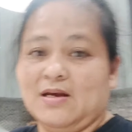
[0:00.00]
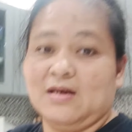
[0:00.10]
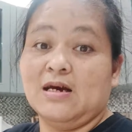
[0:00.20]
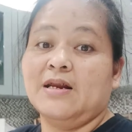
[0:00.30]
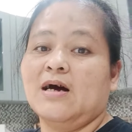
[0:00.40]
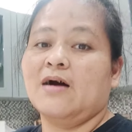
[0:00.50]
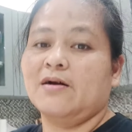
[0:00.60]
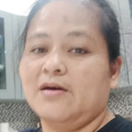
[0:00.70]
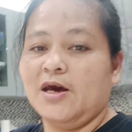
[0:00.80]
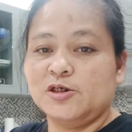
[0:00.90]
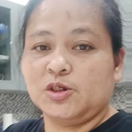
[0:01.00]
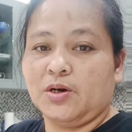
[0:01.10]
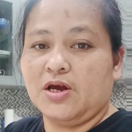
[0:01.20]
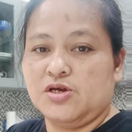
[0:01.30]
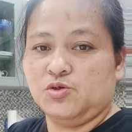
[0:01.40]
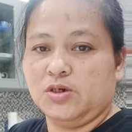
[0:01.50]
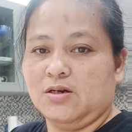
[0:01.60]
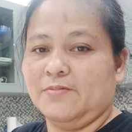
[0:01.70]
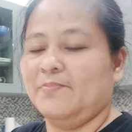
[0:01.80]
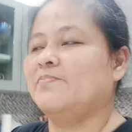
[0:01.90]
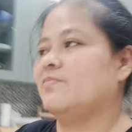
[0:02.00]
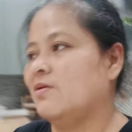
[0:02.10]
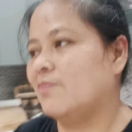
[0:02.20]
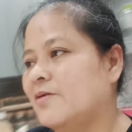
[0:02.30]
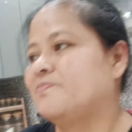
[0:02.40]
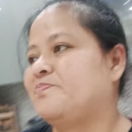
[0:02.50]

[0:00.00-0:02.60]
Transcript: Yan ang aking extra angel. Di ba?